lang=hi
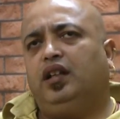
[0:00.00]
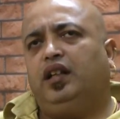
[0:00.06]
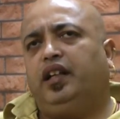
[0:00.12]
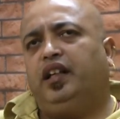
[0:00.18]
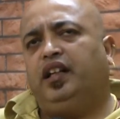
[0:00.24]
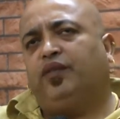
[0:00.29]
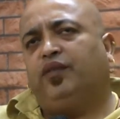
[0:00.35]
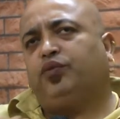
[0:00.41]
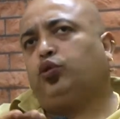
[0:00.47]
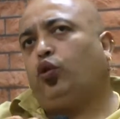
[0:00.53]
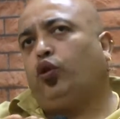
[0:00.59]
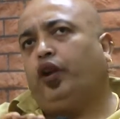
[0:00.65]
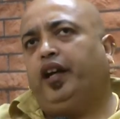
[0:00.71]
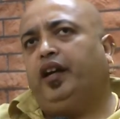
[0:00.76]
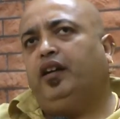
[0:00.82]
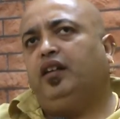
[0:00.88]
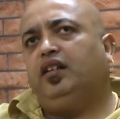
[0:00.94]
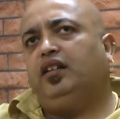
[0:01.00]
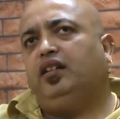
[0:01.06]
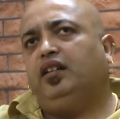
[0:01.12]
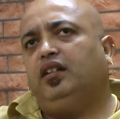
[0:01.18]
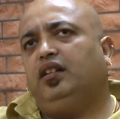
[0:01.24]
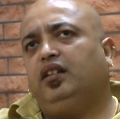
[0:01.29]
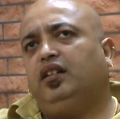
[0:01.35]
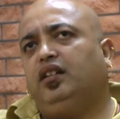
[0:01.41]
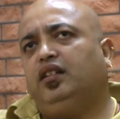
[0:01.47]
इन अफसरों ने
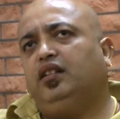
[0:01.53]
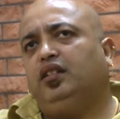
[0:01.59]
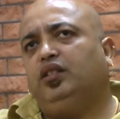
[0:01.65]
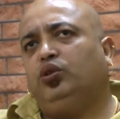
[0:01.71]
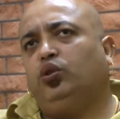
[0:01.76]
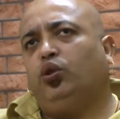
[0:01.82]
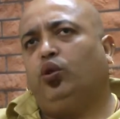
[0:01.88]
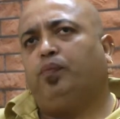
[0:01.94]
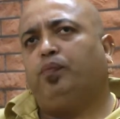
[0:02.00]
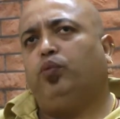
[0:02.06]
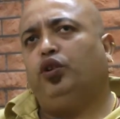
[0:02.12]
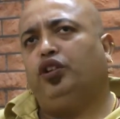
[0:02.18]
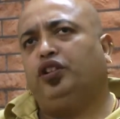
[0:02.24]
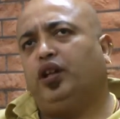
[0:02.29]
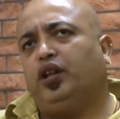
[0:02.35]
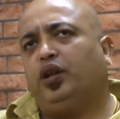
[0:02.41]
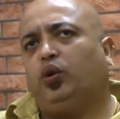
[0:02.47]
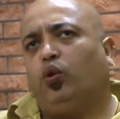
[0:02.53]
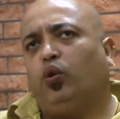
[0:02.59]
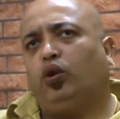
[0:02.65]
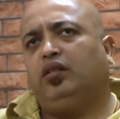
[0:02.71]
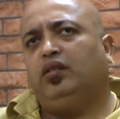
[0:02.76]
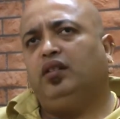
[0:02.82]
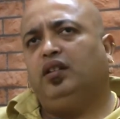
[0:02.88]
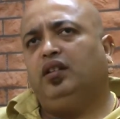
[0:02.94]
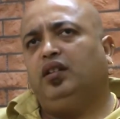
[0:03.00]
जो पुलिस के
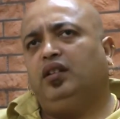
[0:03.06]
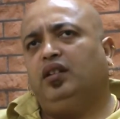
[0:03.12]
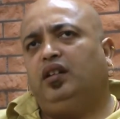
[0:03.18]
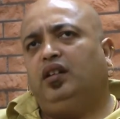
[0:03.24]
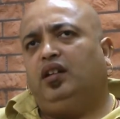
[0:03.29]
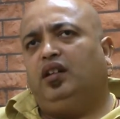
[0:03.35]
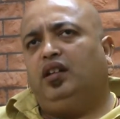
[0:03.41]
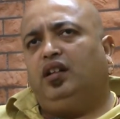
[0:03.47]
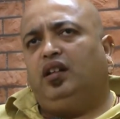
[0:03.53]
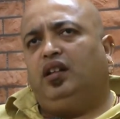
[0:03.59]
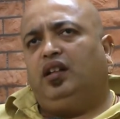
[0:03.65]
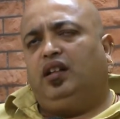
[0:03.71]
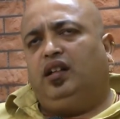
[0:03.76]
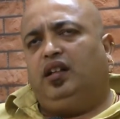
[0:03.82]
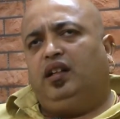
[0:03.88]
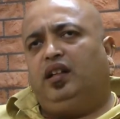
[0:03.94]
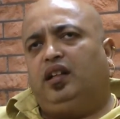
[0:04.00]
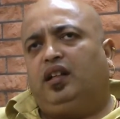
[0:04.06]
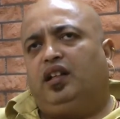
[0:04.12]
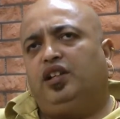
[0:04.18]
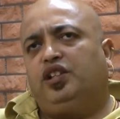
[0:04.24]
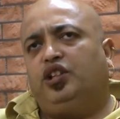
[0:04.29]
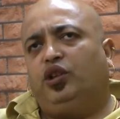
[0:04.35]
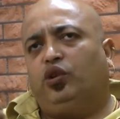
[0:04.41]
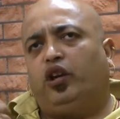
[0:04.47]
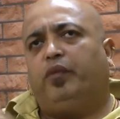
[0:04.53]
टोट कि
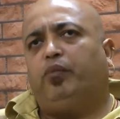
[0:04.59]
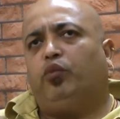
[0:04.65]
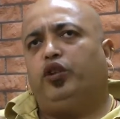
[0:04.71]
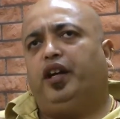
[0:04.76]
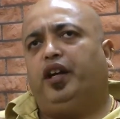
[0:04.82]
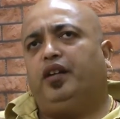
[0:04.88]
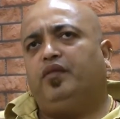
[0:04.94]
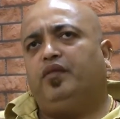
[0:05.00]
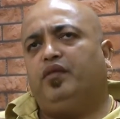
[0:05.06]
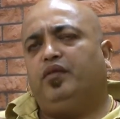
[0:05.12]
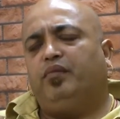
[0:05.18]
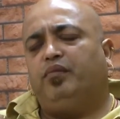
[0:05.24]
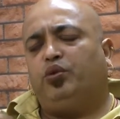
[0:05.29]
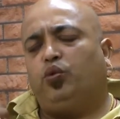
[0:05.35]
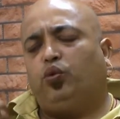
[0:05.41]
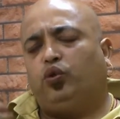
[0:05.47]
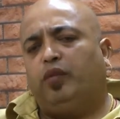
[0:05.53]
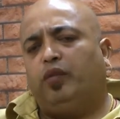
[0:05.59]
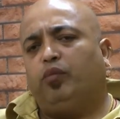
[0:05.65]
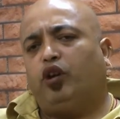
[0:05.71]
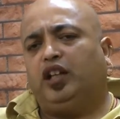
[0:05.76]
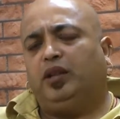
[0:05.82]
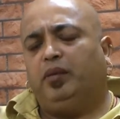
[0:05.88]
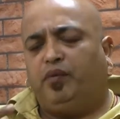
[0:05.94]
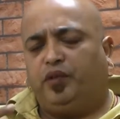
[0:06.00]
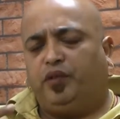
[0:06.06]
जिन्होंने मुझे झूठे
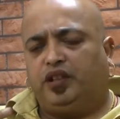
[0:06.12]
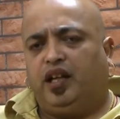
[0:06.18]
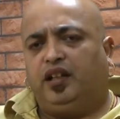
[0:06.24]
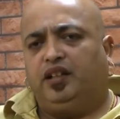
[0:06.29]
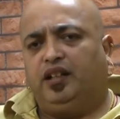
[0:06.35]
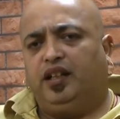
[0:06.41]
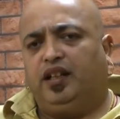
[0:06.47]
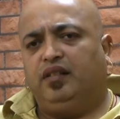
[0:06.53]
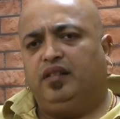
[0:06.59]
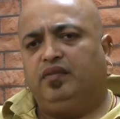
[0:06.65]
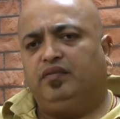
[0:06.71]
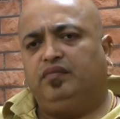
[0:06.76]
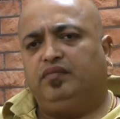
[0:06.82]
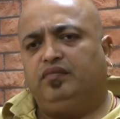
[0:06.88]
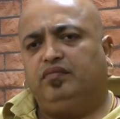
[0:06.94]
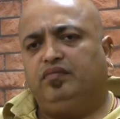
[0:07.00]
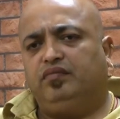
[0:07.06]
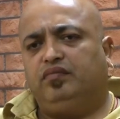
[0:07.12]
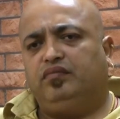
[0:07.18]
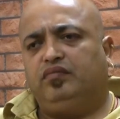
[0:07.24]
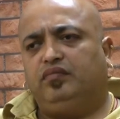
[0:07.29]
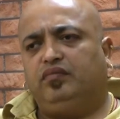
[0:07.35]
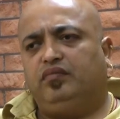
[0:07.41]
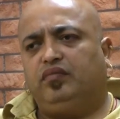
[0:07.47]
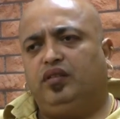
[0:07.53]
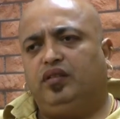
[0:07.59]
मुकदमे फंसा दिया
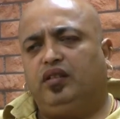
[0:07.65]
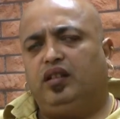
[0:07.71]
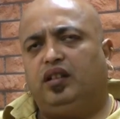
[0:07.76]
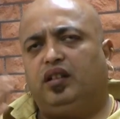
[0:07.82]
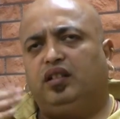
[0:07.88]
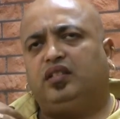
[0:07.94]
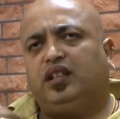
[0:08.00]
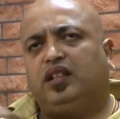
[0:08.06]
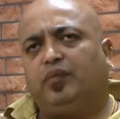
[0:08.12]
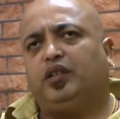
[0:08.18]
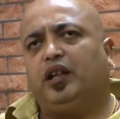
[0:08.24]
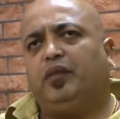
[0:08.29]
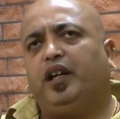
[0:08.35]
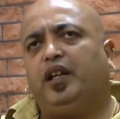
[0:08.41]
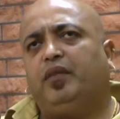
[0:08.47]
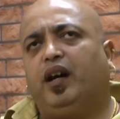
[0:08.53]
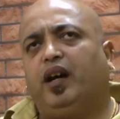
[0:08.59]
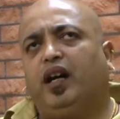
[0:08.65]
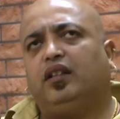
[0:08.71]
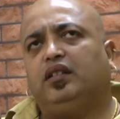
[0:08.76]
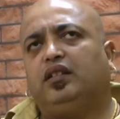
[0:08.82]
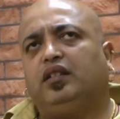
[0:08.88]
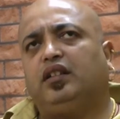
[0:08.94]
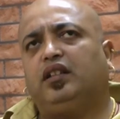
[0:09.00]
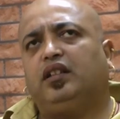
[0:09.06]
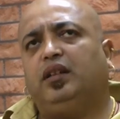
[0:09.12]
सबसे बड़ी बात
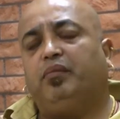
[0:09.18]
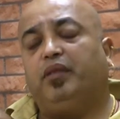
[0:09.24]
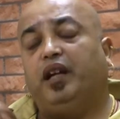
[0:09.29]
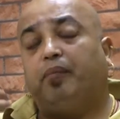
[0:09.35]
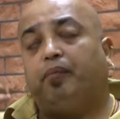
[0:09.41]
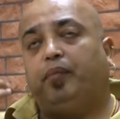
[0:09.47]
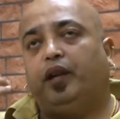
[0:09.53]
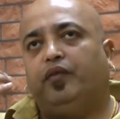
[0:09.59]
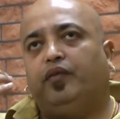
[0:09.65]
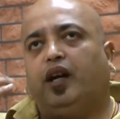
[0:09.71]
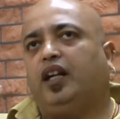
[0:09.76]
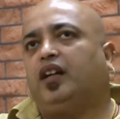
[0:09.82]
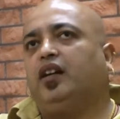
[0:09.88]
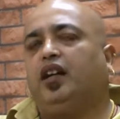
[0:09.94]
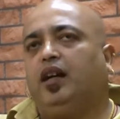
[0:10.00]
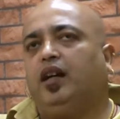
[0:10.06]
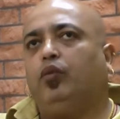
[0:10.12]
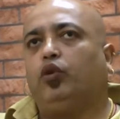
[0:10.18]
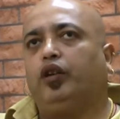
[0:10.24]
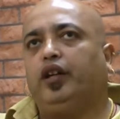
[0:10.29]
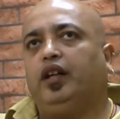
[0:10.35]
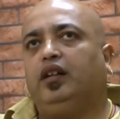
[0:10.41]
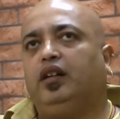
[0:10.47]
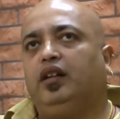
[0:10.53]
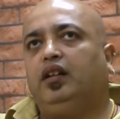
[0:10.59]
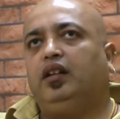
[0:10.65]
कि मेरा परिवार ख़राब हो
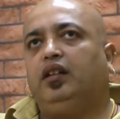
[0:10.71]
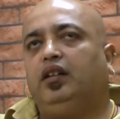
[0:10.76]
गया